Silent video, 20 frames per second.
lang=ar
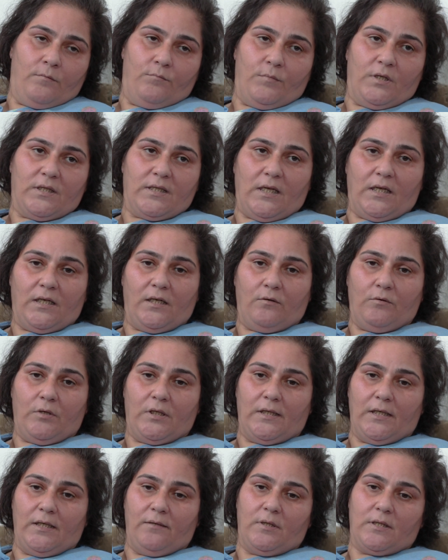بس انا
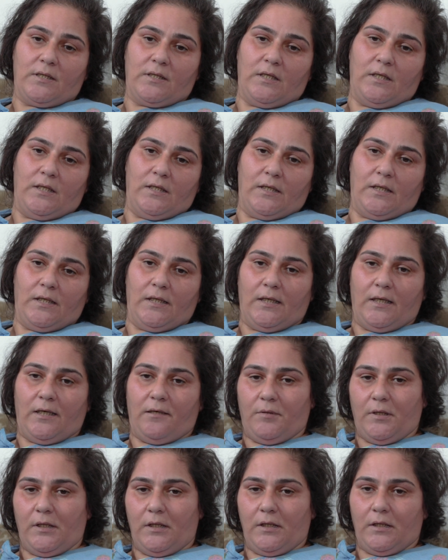وضعي مثلا انا
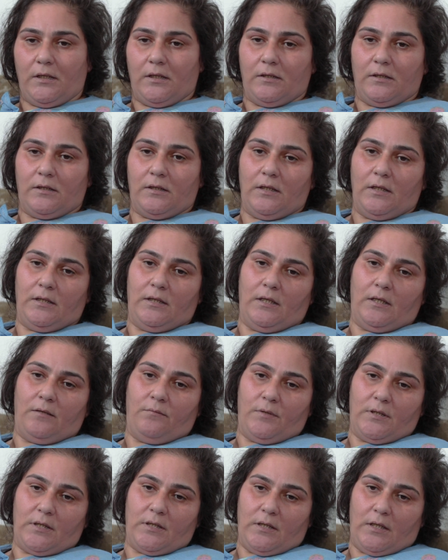قبل كنت اقدر
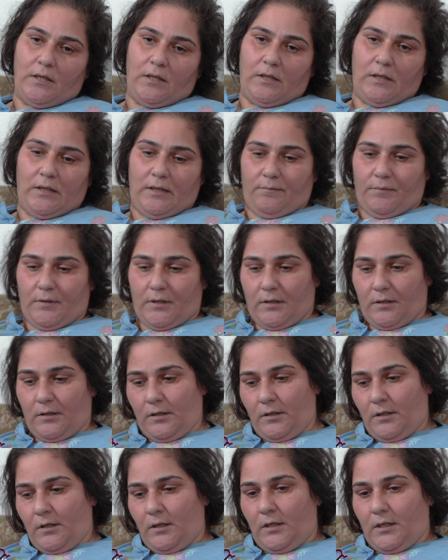مثلا قبل
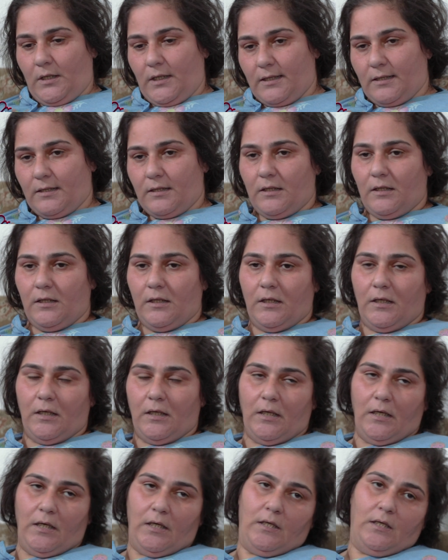هالسنه
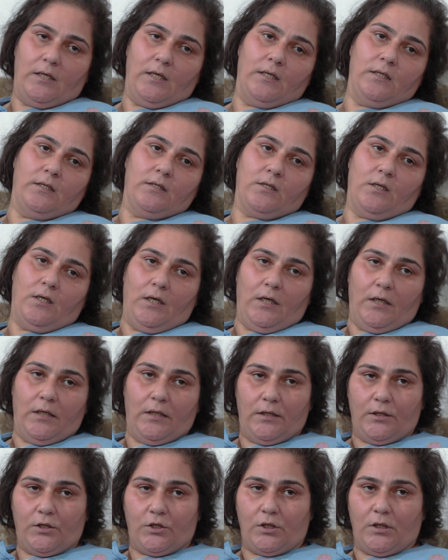هاي كان يصح
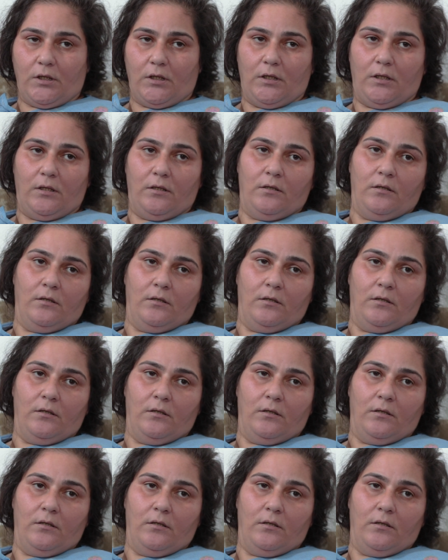لي شغل